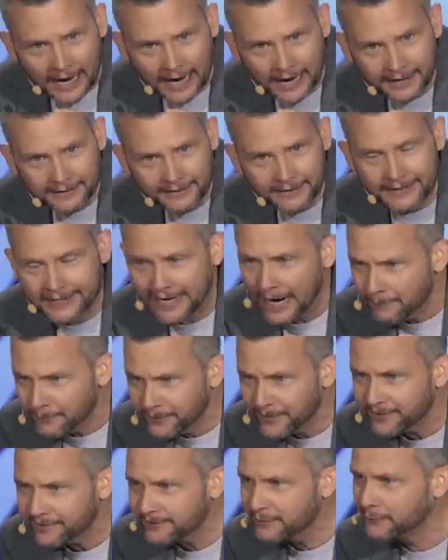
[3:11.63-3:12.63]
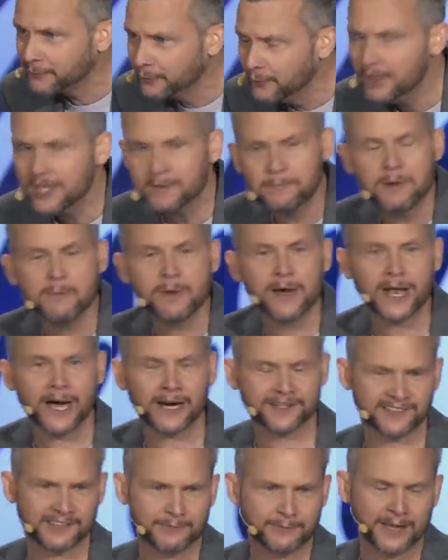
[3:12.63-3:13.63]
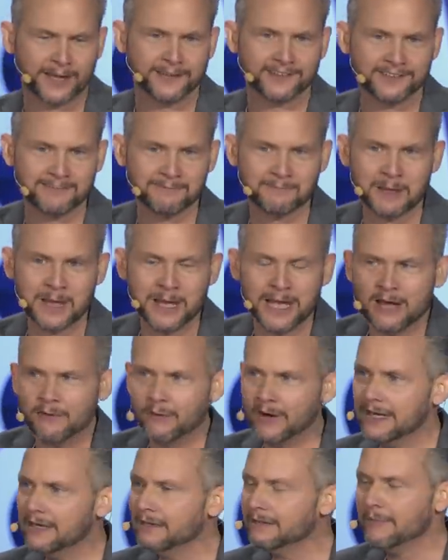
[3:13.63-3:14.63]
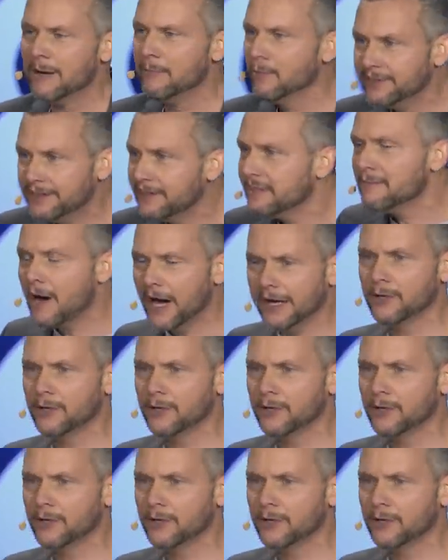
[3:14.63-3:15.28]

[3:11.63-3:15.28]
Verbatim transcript: Also ich habe das Gefühl, ich bin bei der Akzeptanz. Weil man muss sich das mal